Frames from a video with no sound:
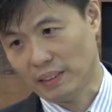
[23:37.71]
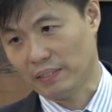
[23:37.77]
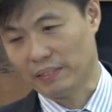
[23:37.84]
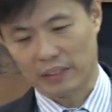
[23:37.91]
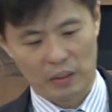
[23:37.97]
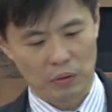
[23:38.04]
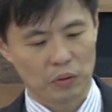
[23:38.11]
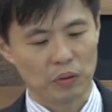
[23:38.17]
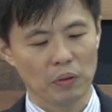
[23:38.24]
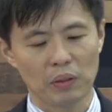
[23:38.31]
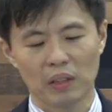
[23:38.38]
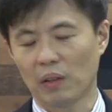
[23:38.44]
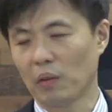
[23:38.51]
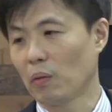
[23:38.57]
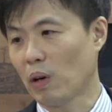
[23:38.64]
有时候
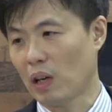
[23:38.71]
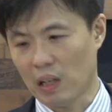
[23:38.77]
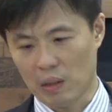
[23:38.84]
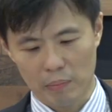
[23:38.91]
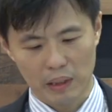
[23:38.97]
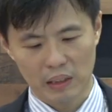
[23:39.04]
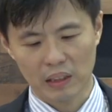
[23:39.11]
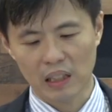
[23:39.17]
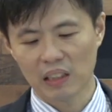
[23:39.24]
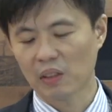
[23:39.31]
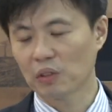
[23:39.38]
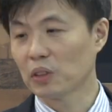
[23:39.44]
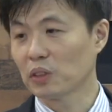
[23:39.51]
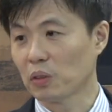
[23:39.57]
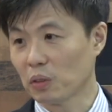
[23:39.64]
呢，哇，每次看到
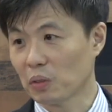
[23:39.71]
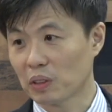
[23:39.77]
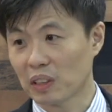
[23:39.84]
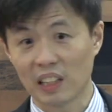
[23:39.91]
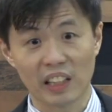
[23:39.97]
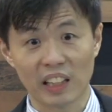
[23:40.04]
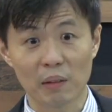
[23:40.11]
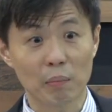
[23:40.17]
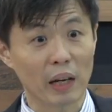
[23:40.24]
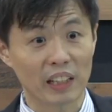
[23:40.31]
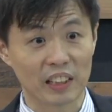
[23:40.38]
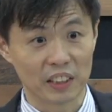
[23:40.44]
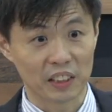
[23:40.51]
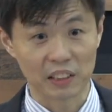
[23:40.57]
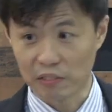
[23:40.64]
这种东西，灵恩派
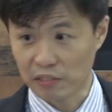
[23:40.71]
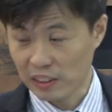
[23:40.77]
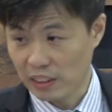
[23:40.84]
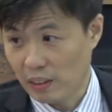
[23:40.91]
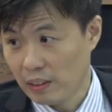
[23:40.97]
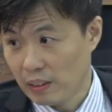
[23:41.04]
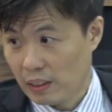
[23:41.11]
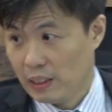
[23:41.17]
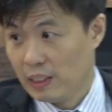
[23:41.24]
很兴奋的哈，